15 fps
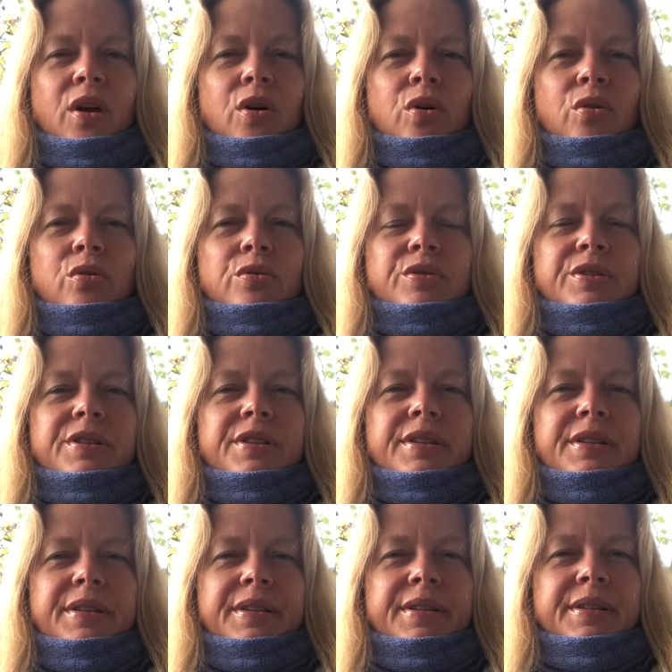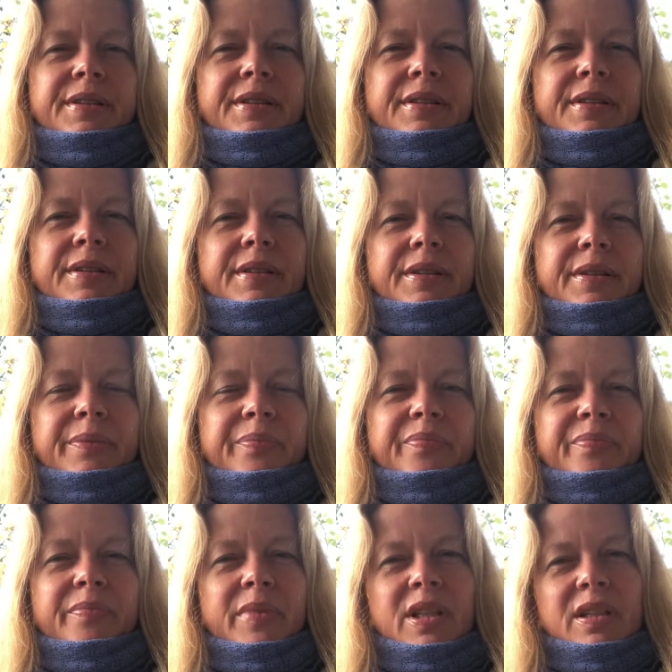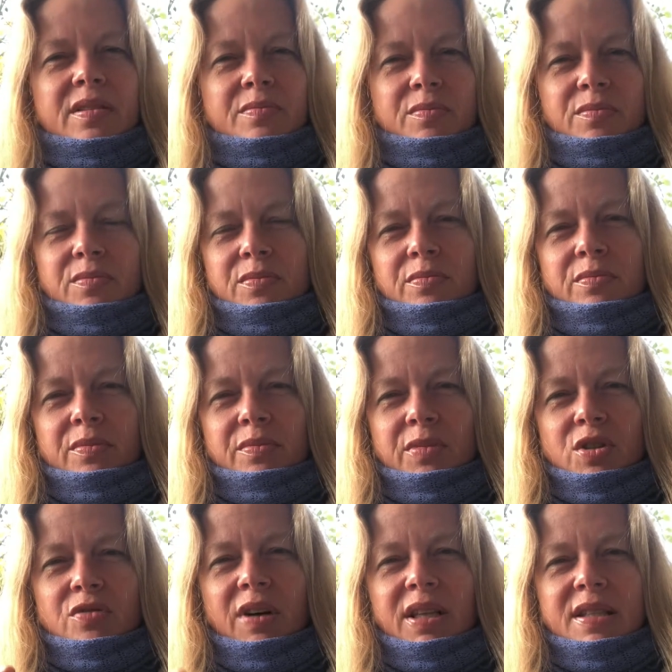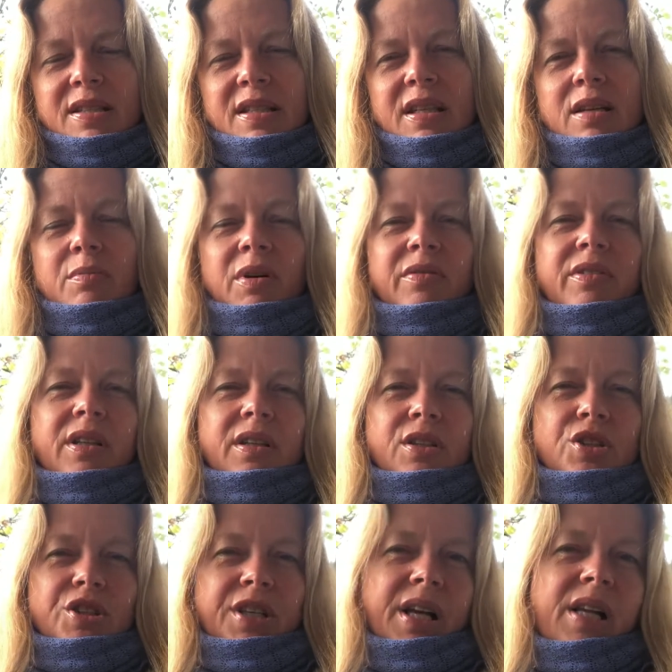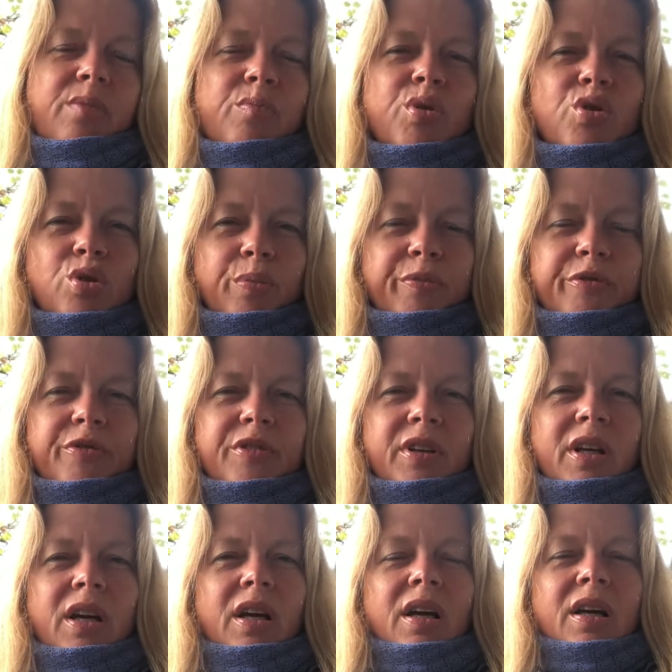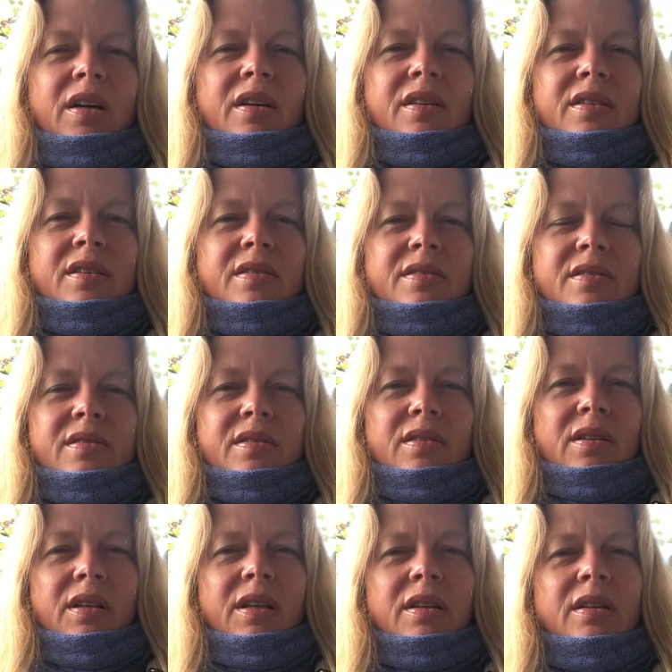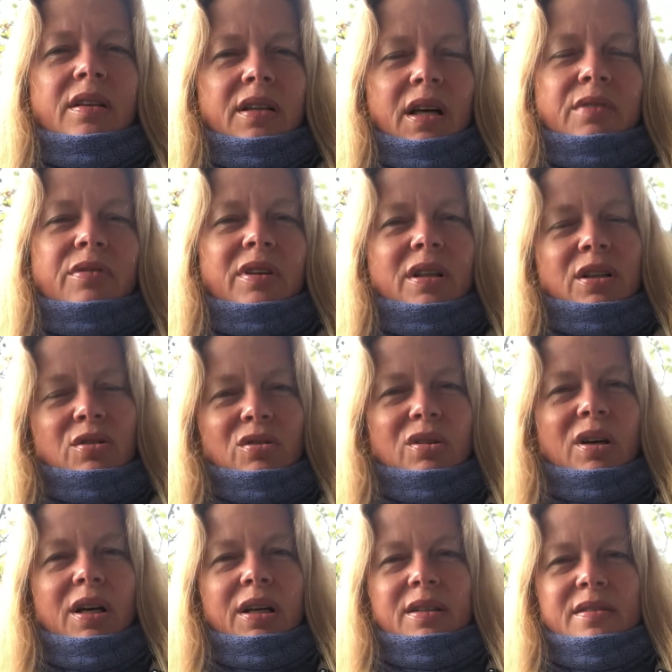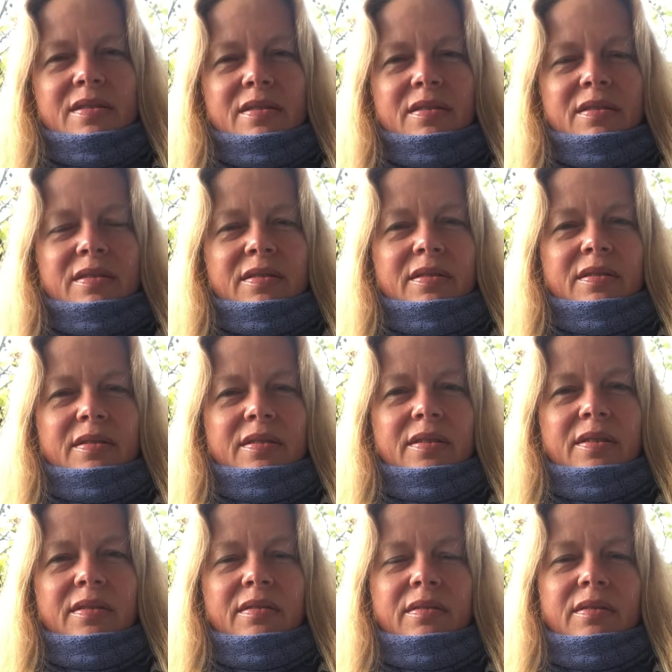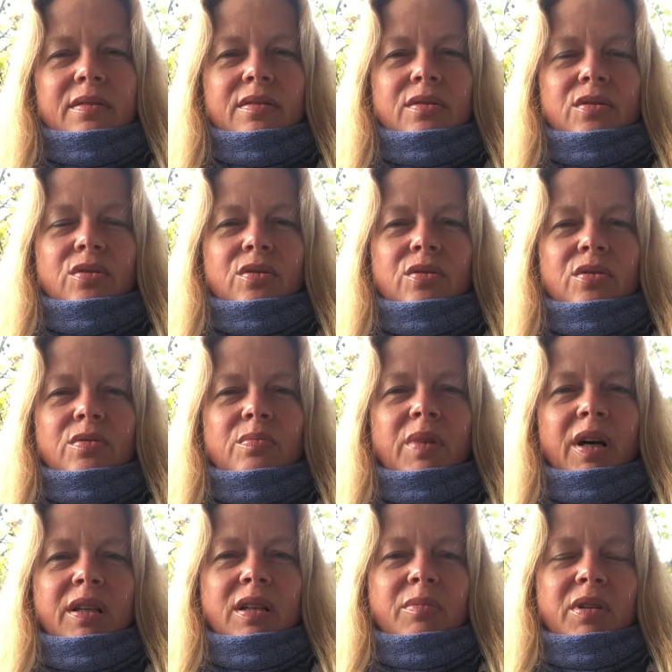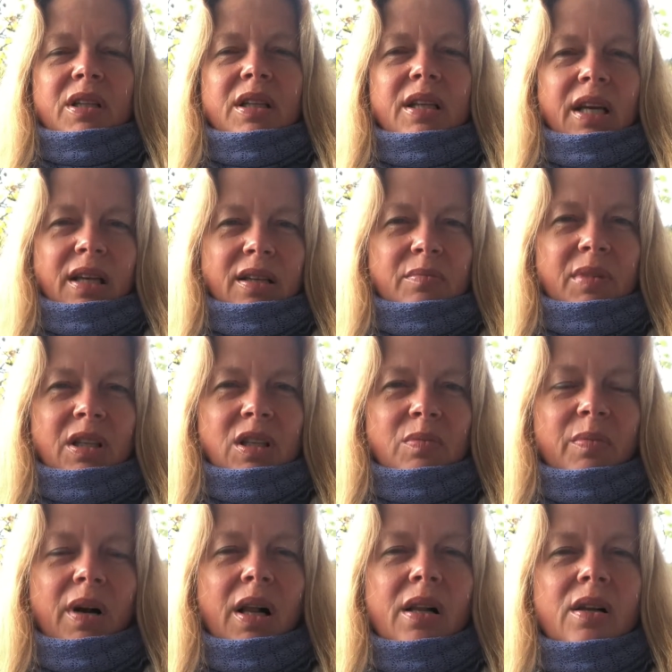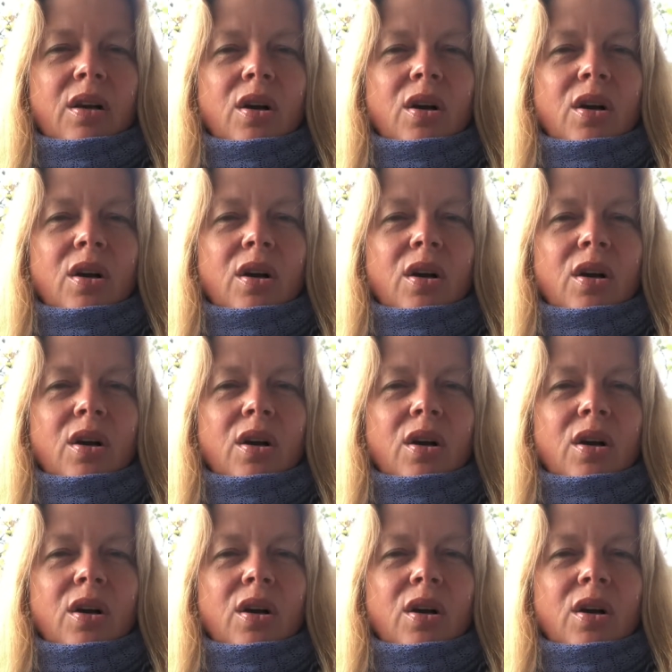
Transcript: und ähm, mit diesem mm, Schwarztee immer wieder die Stellen betupfen. Das lindert einfach den Juckreiz ja? und macht damit die Nächte manchmal